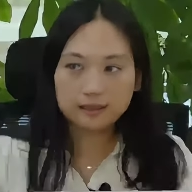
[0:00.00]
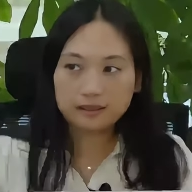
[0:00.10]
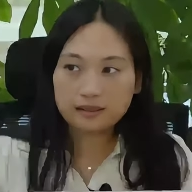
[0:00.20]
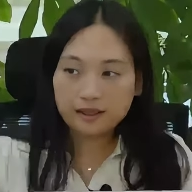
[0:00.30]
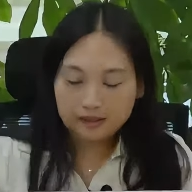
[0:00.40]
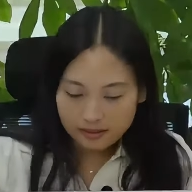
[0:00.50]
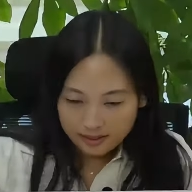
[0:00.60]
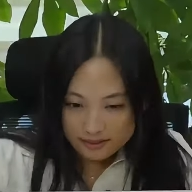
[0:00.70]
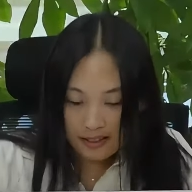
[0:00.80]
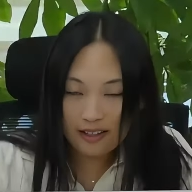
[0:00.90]

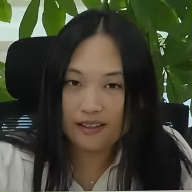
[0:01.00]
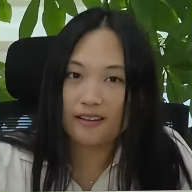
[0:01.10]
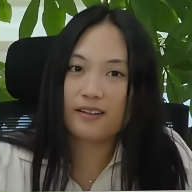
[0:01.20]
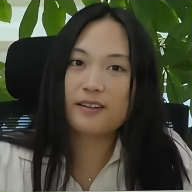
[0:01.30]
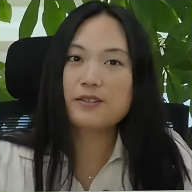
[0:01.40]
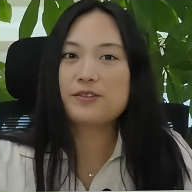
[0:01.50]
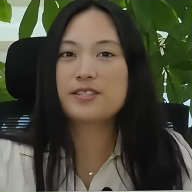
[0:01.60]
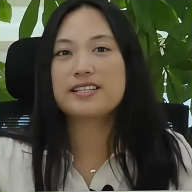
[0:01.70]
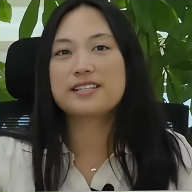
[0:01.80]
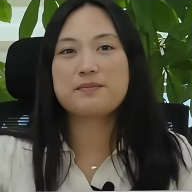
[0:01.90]
안녕하세요,
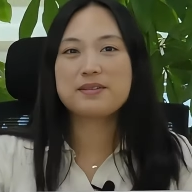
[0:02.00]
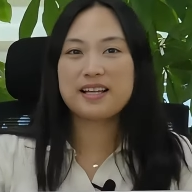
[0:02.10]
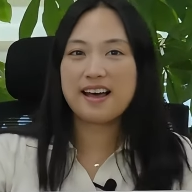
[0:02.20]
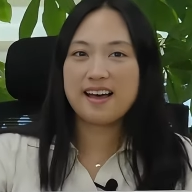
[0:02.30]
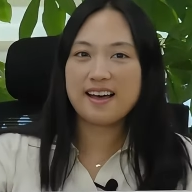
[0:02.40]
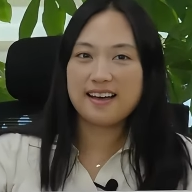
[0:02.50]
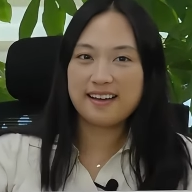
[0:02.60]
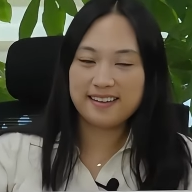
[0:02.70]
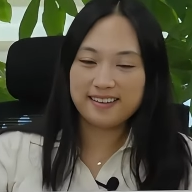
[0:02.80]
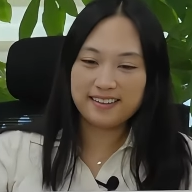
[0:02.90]
유채린입니다.
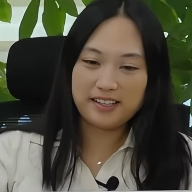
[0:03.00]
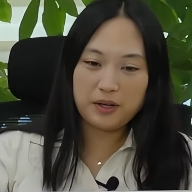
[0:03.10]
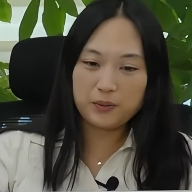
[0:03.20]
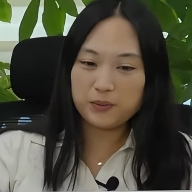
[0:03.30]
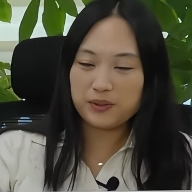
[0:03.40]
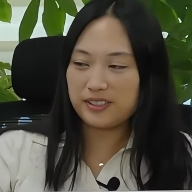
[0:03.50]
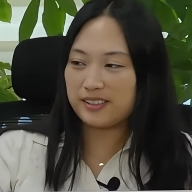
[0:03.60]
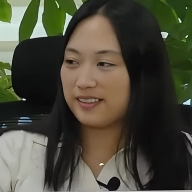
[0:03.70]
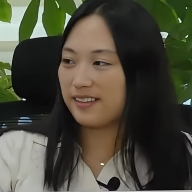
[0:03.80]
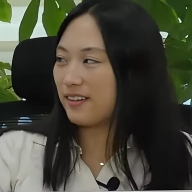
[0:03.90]
네,
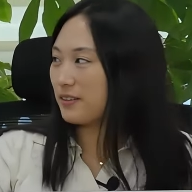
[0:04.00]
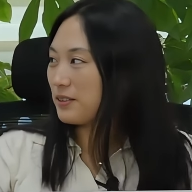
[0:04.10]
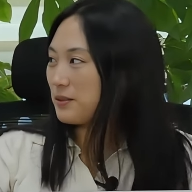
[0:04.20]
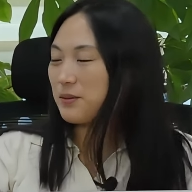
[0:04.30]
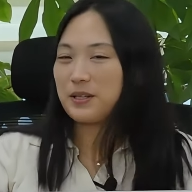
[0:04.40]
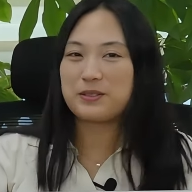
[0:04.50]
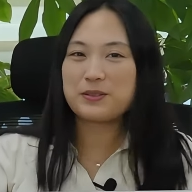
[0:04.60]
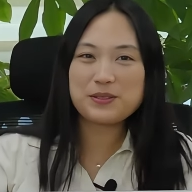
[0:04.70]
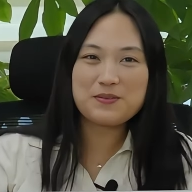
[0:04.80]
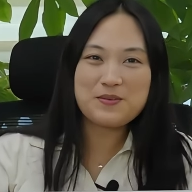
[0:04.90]
오늘은요 특별한
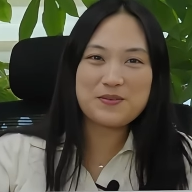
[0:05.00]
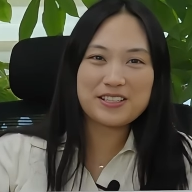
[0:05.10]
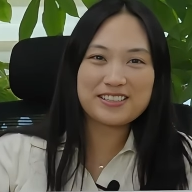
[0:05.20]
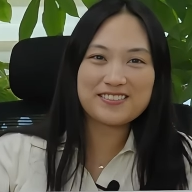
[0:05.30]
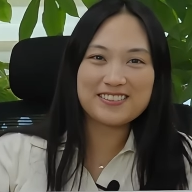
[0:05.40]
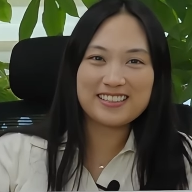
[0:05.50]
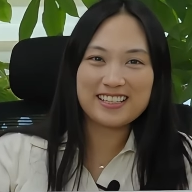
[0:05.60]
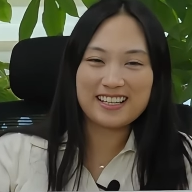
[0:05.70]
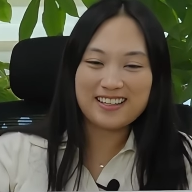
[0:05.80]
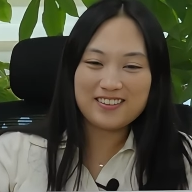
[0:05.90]
손님을 모셨습니다.
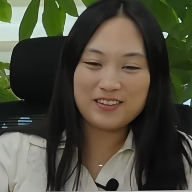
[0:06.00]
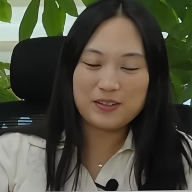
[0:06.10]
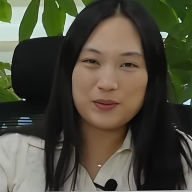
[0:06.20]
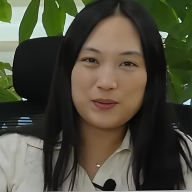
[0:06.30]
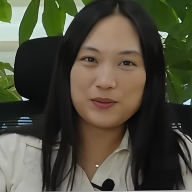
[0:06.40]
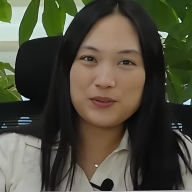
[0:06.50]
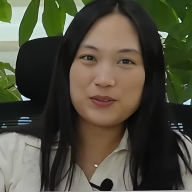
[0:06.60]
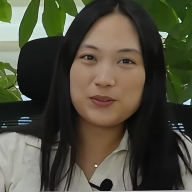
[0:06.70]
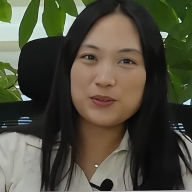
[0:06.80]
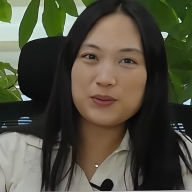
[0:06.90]
바로
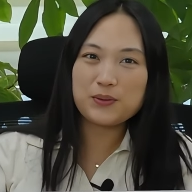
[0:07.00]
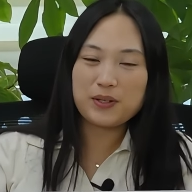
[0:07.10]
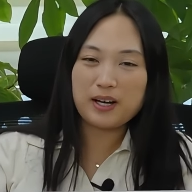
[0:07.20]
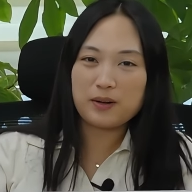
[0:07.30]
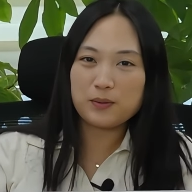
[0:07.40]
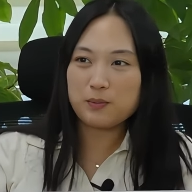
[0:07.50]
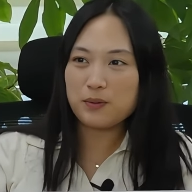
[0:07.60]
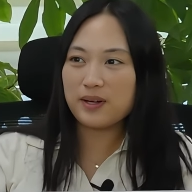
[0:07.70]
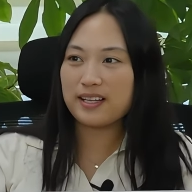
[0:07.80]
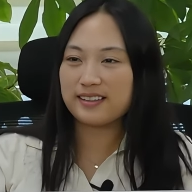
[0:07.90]
뉴욕하고
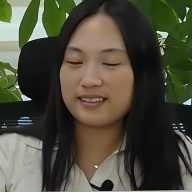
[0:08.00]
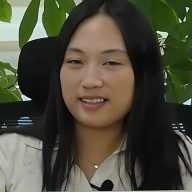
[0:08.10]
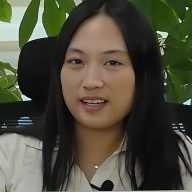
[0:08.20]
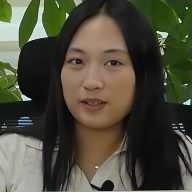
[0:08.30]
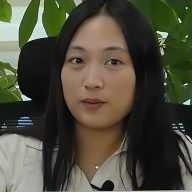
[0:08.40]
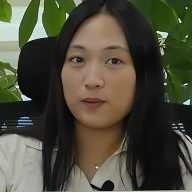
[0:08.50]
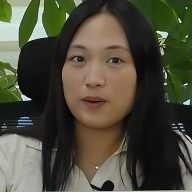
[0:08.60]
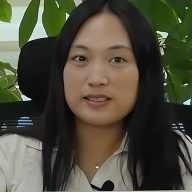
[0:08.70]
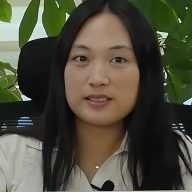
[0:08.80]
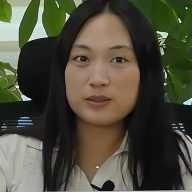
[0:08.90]
폴란드의
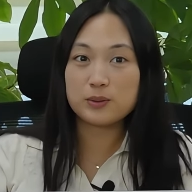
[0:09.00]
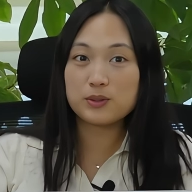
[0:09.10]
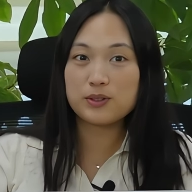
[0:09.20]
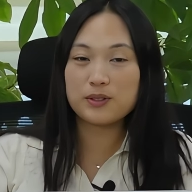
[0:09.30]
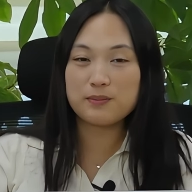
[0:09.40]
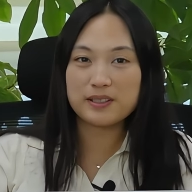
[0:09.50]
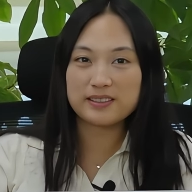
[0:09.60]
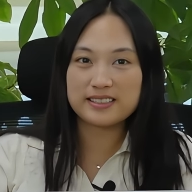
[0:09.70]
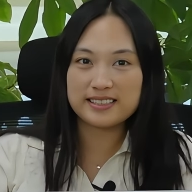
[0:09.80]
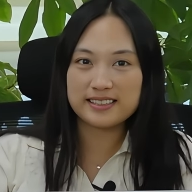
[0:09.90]
영화제 초청을
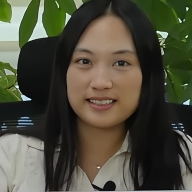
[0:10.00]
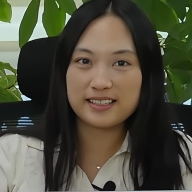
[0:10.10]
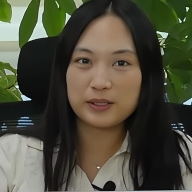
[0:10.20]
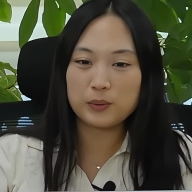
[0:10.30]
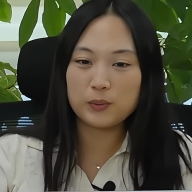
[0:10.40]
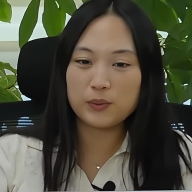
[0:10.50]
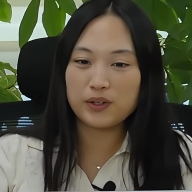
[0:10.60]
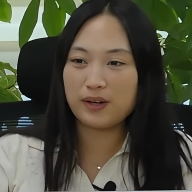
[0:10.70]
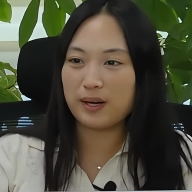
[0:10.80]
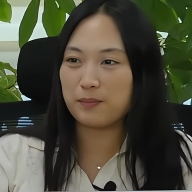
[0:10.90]
받으신
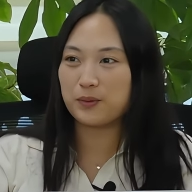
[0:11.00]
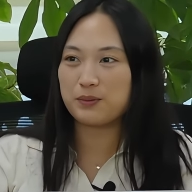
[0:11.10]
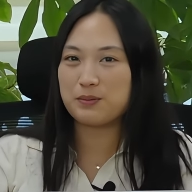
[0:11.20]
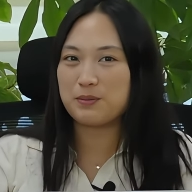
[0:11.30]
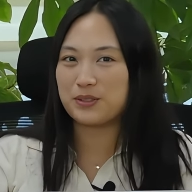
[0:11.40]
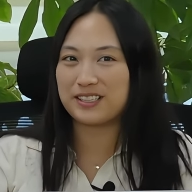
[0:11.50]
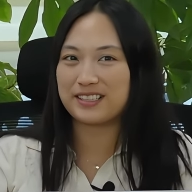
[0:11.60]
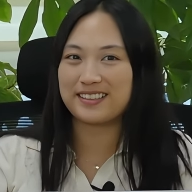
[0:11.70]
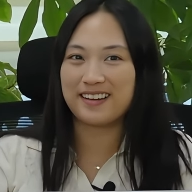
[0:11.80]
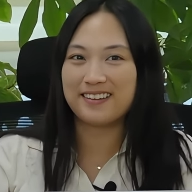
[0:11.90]
이동현 감독님을
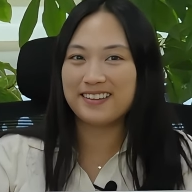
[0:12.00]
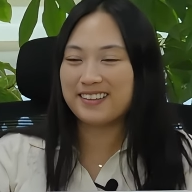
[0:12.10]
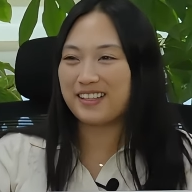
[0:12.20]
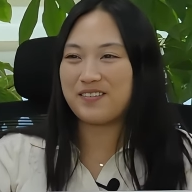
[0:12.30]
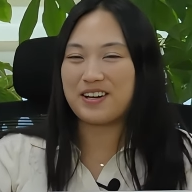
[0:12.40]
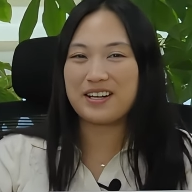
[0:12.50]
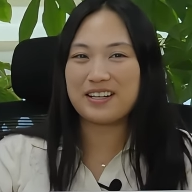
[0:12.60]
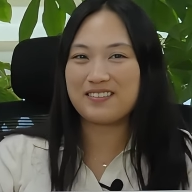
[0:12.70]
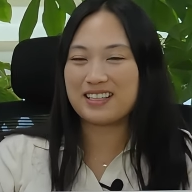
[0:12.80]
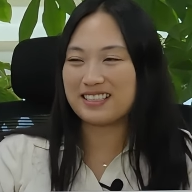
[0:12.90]
모셨어요. 네, 반갑게
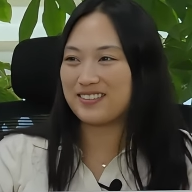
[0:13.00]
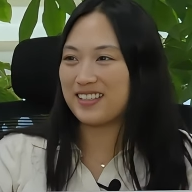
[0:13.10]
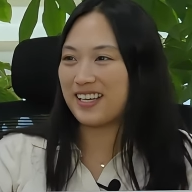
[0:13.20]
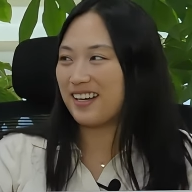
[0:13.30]
맞아주세요.